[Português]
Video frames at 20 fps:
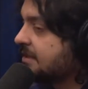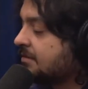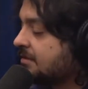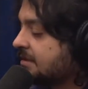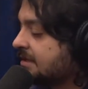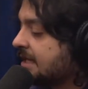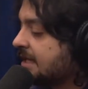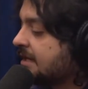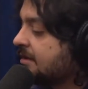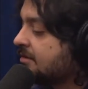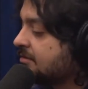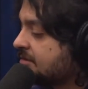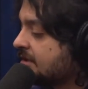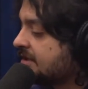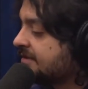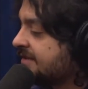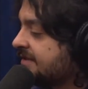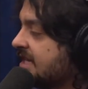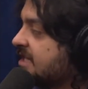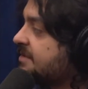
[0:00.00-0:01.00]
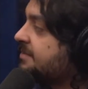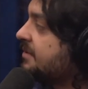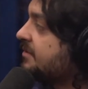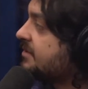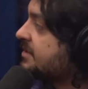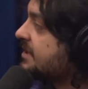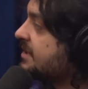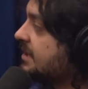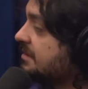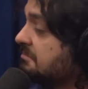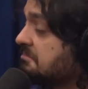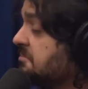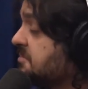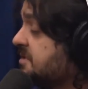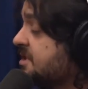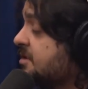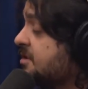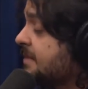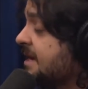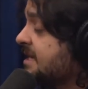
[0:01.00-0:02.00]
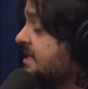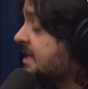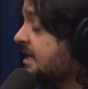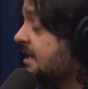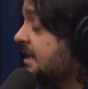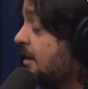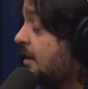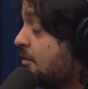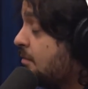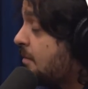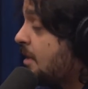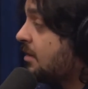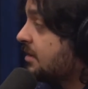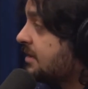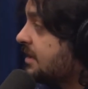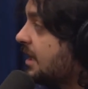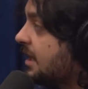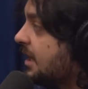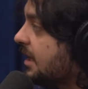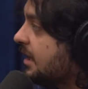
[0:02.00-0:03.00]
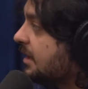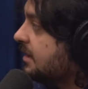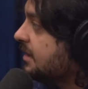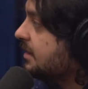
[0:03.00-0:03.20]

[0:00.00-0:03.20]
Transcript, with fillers: gostaria que os outros fizessem para você. Não precisa mais seguir nenhuma outra lei.